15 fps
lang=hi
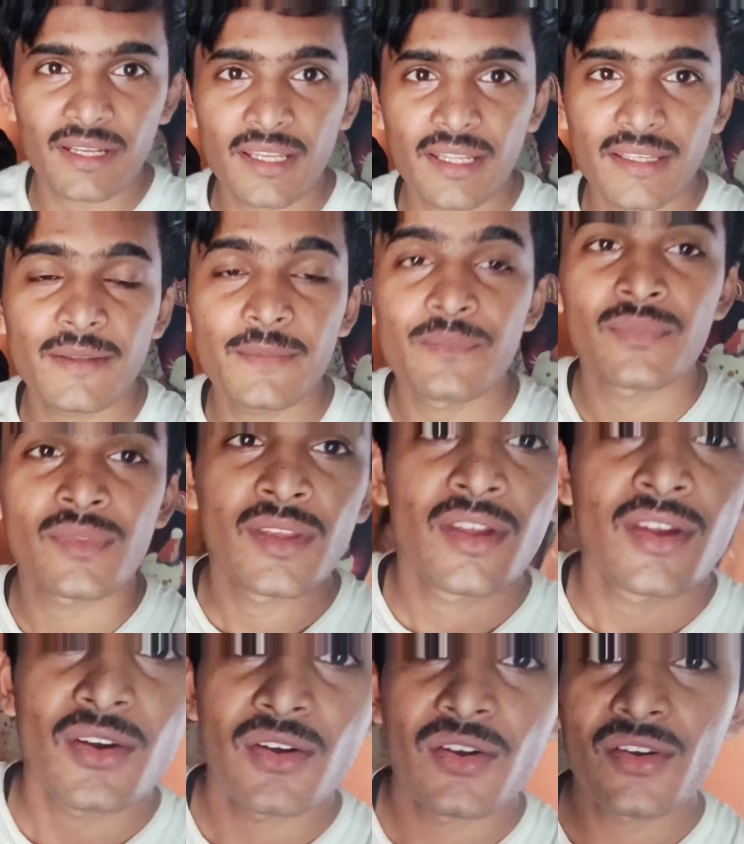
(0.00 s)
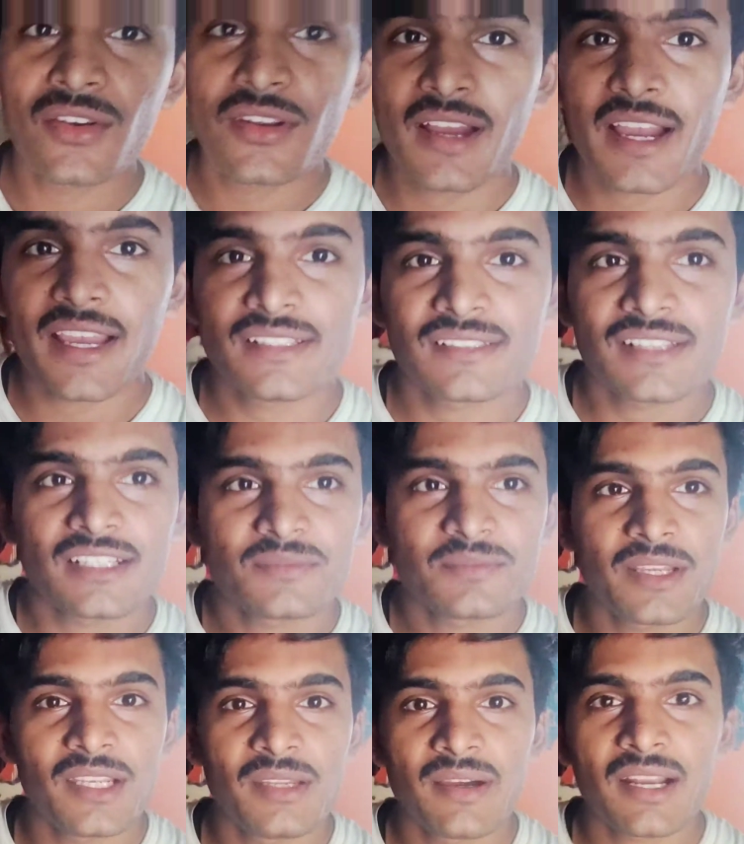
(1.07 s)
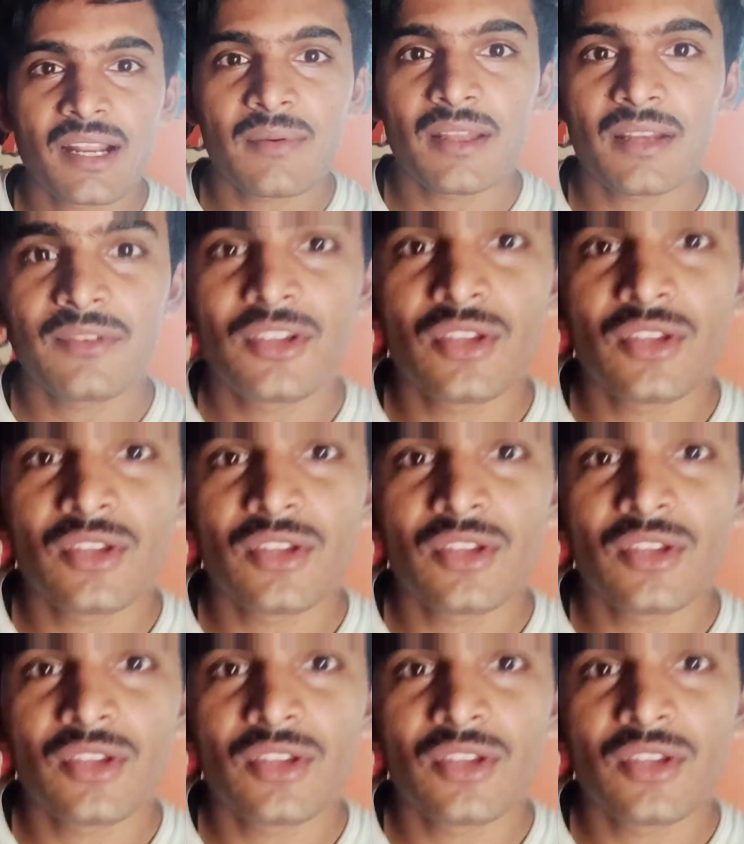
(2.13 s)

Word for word: कर लेगी और गाइस आज पहली बार हमारे